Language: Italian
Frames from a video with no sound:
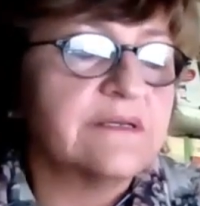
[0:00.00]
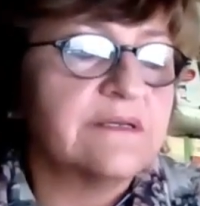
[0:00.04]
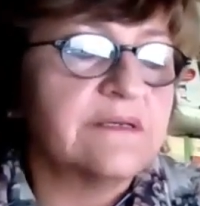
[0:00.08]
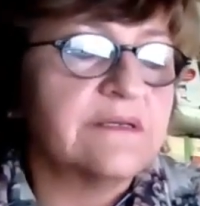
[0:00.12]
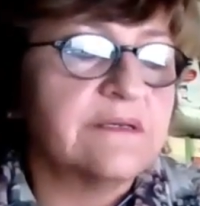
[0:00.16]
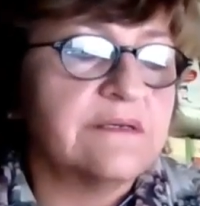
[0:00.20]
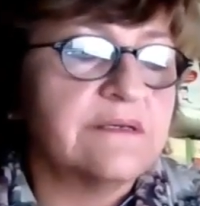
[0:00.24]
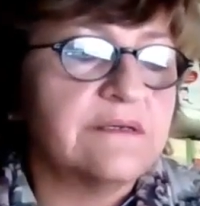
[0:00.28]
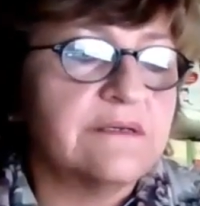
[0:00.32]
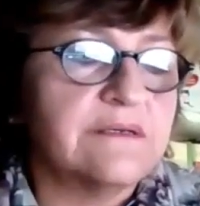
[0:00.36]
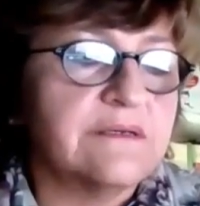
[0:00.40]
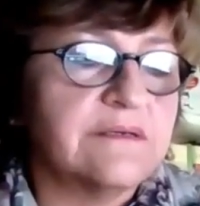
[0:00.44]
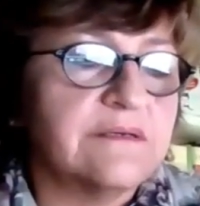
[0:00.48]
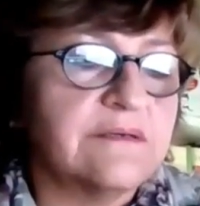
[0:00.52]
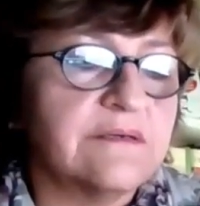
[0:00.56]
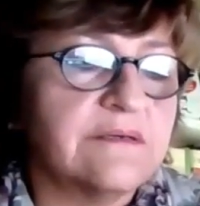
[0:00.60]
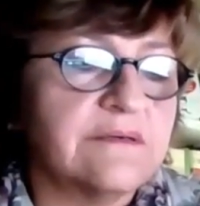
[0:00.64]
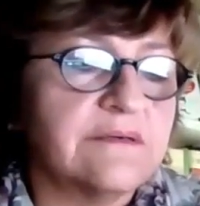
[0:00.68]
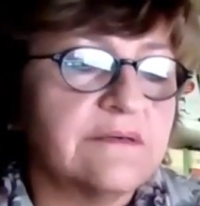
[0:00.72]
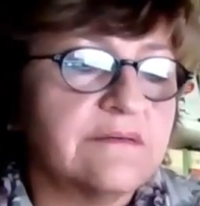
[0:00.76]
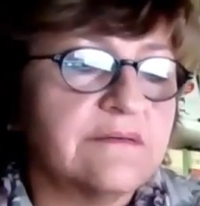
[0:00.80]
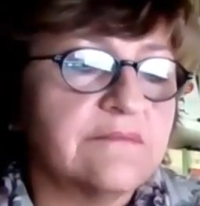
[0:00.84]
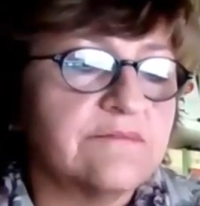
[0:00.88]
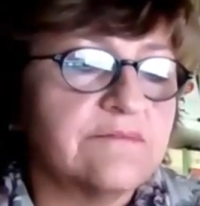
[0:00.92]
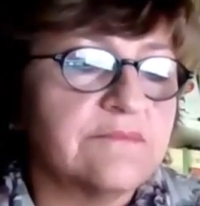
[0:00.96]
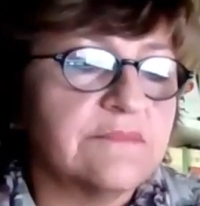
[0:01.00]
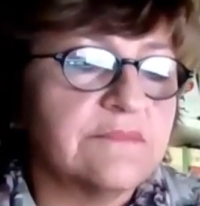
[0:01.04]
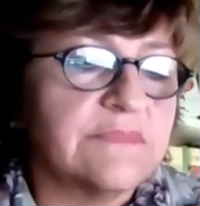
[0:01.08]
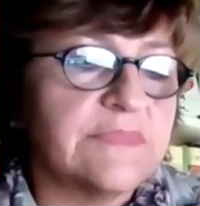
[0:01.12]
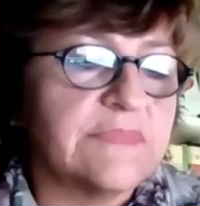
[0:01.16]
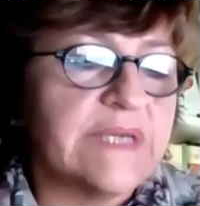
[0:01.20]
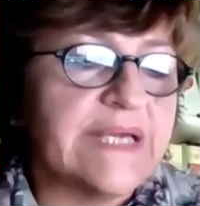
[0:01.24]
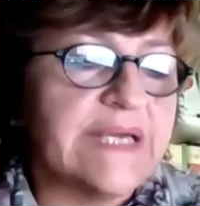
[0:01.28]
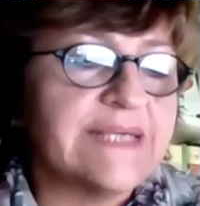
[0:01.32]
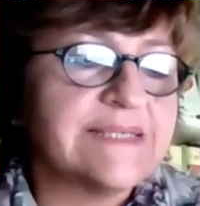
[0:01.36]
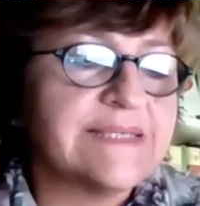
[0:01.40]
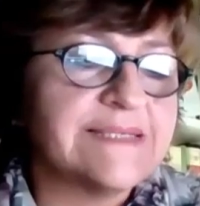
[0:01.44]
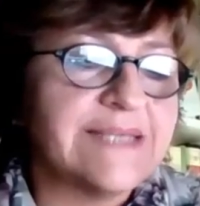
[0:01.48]
eh,
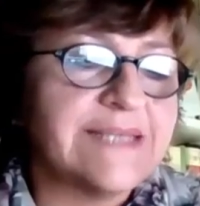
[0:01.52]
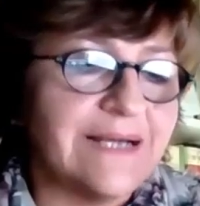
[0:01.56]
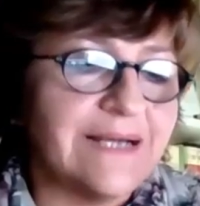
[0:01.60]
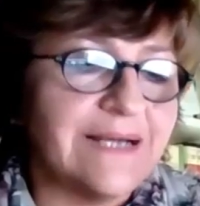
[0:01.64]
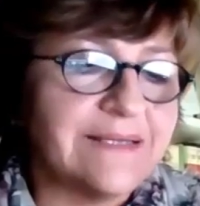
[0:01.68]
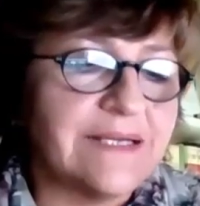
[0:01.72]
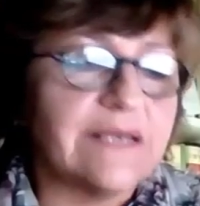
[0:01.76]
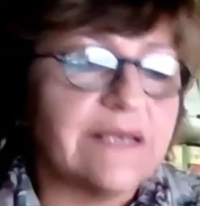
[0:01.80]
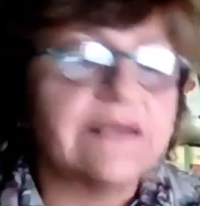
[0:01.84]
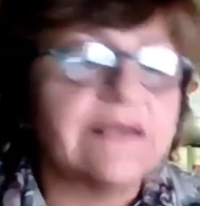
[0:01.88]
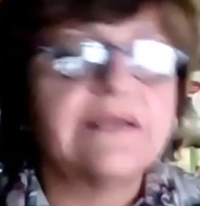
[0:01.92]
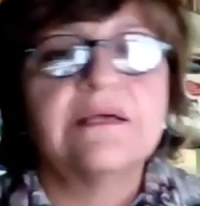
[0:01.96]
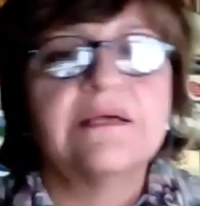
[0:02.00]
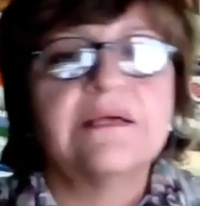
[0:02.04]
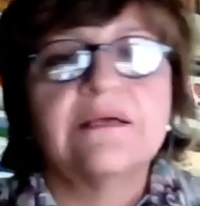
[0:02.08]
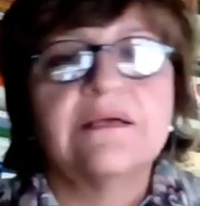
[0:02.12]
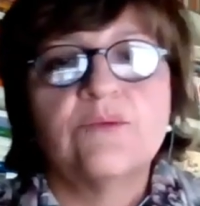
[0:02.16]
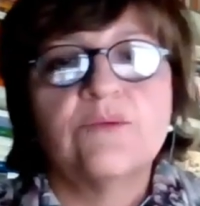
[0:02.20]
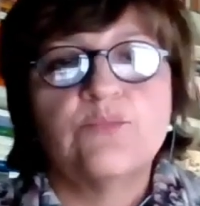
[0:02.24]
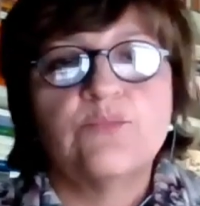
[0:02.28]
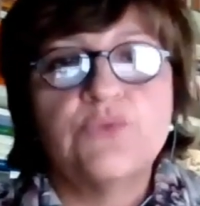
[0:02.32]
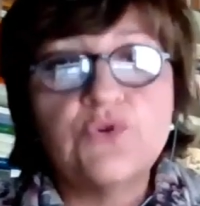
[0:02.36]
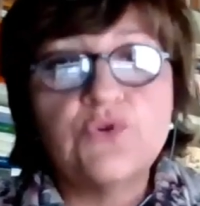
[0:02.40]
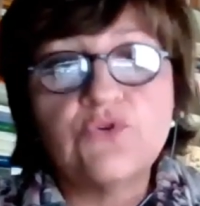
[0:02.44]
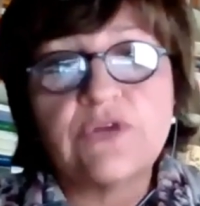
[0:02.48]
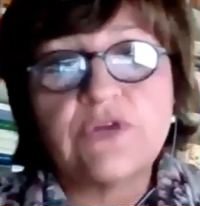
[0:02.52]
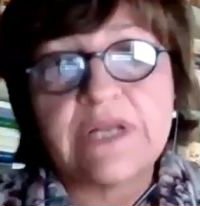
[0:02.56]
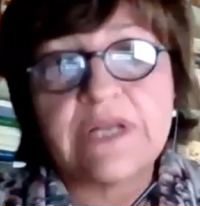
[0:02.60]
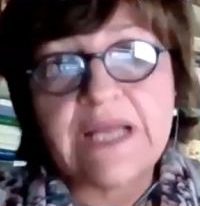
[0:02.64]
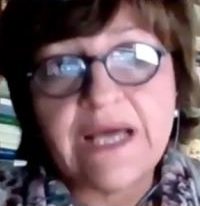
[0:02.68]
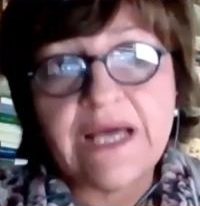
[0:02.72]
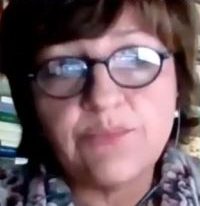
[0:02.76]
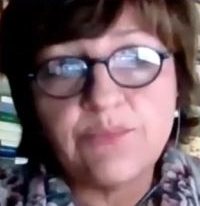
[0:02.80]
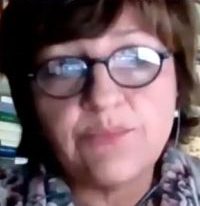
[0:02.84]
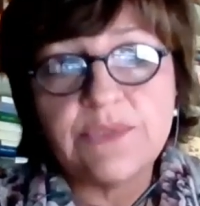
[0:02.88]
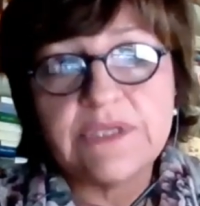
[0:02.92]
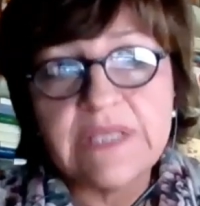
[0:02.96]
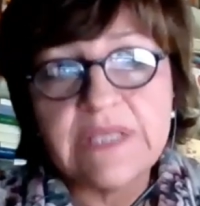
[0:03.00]
è stata più
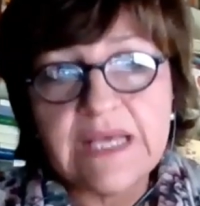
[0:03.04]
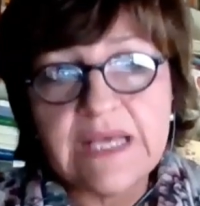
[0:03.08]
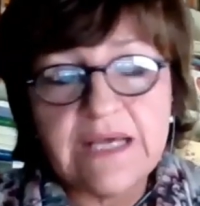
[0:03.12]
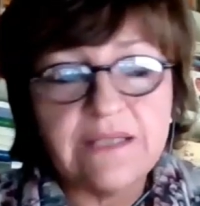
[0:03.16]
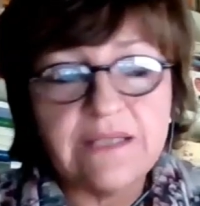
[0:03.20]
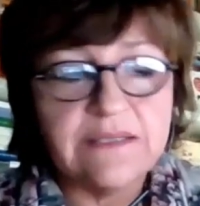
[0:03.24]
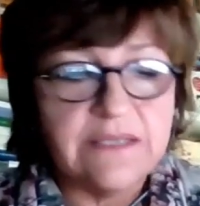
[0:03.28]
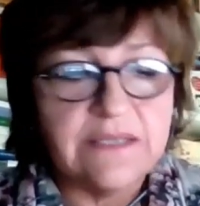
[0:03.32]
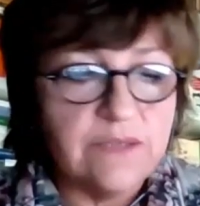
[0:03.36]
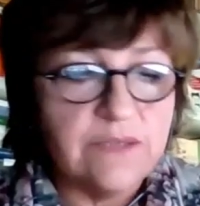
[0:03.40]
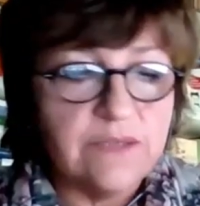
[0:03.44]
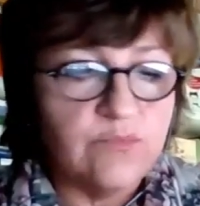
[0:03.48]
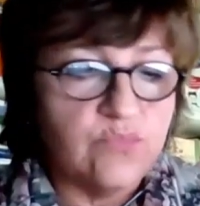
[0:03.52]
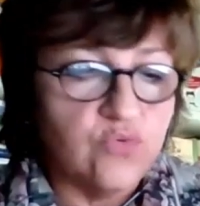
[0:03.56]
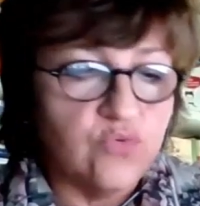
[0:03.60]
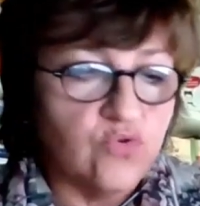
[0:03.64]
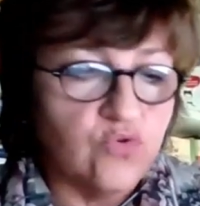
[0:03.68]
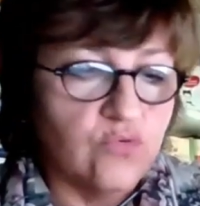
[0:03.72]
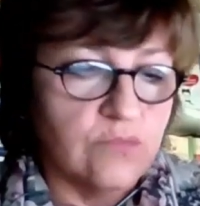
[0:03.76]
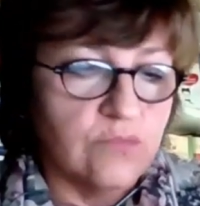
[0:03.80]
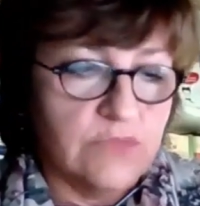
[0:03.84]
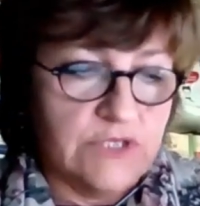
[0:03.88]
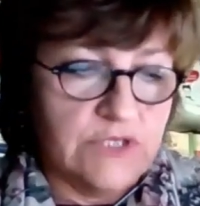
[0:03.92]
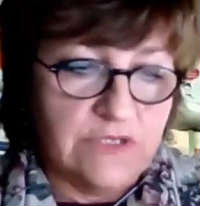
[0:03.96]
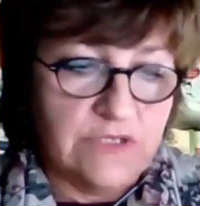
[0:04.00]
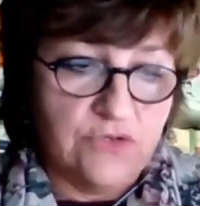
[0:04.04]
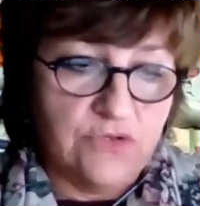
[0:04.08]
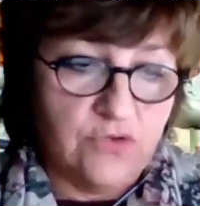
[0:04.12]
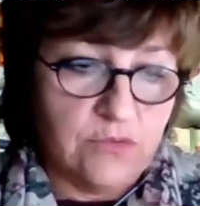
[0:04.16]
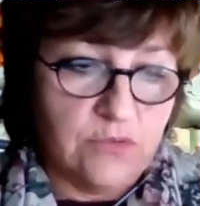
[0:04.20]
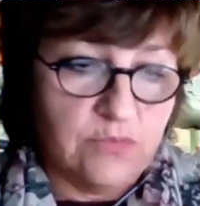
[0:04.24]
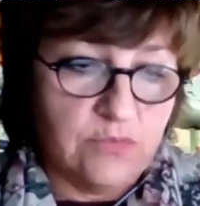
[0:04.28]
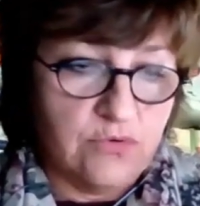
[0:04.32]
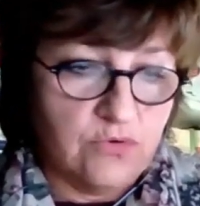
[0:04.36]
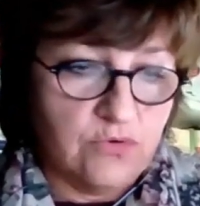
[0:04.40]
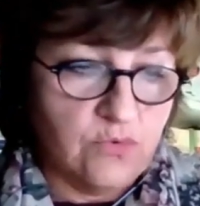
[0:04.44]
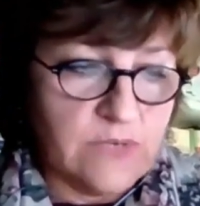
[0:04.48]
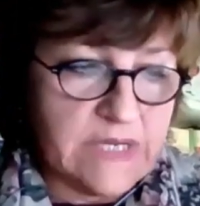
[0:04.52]
rapida del boom del
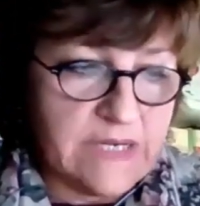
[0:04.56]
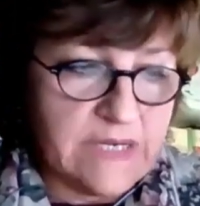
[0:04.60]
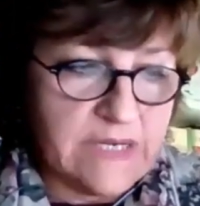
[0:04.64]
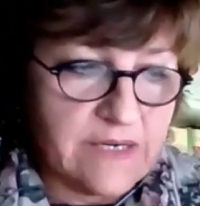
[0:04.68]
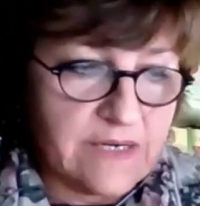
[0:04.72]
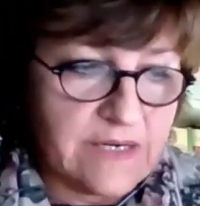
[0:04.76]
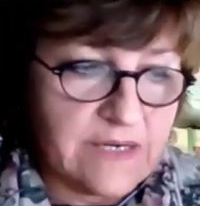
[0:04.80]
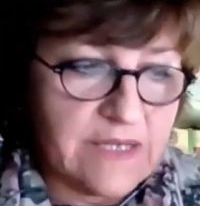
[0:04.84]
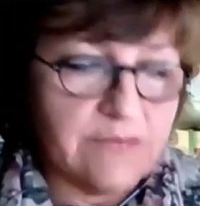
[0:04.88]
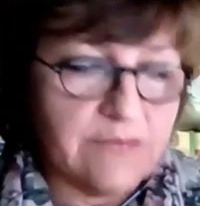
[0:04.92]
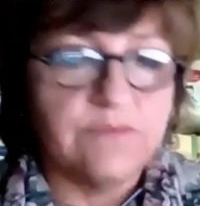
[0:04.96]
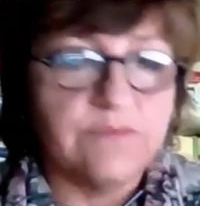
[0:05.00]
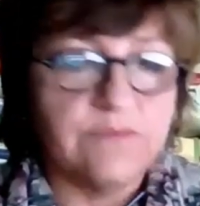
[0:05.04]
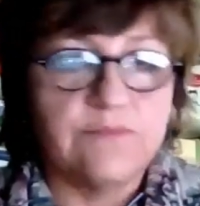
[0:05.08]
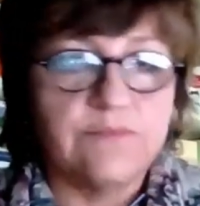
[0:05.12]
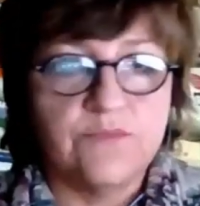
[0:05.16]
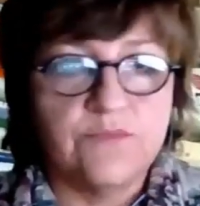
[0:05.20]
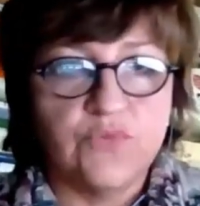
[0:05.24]
dopoguerra,